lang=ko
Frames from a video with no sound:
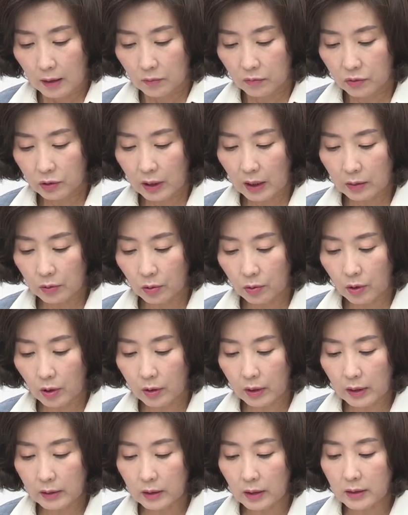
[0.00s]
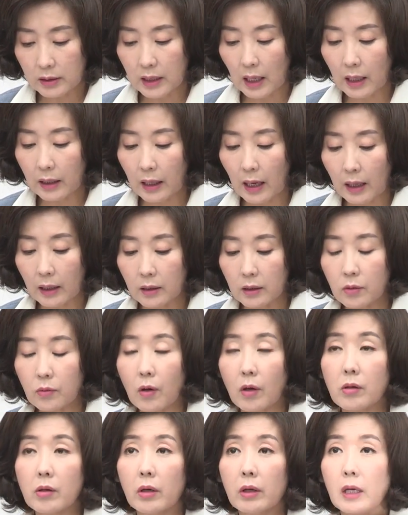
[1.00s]
문 대통령께서 살아있는
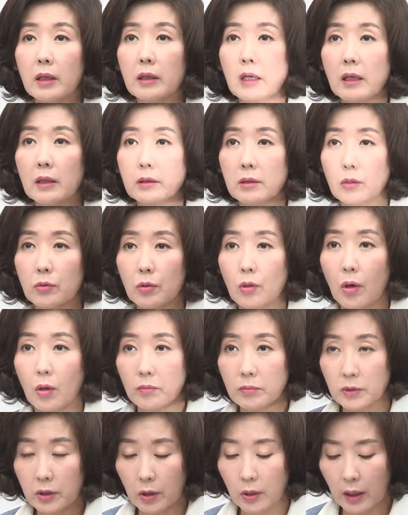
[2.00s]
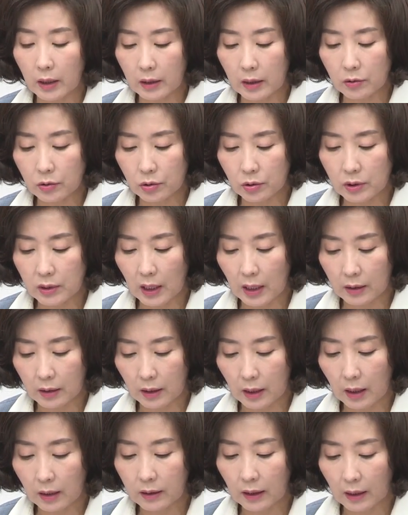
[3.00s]
권력에 대해서도 엄정하게
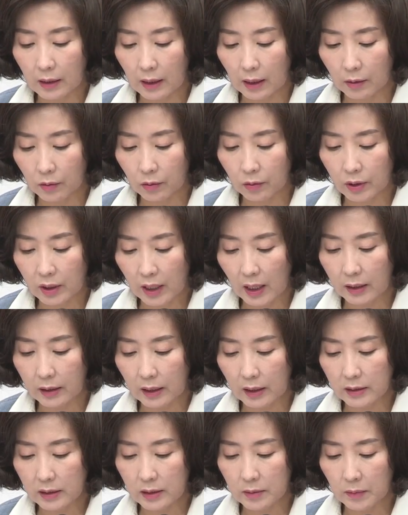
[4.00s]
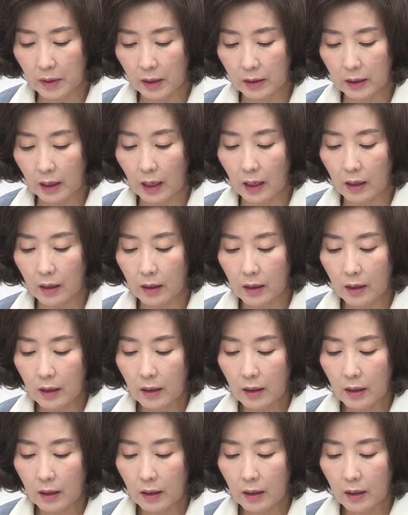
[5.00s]
수사를 해달라고 이야기했습니다.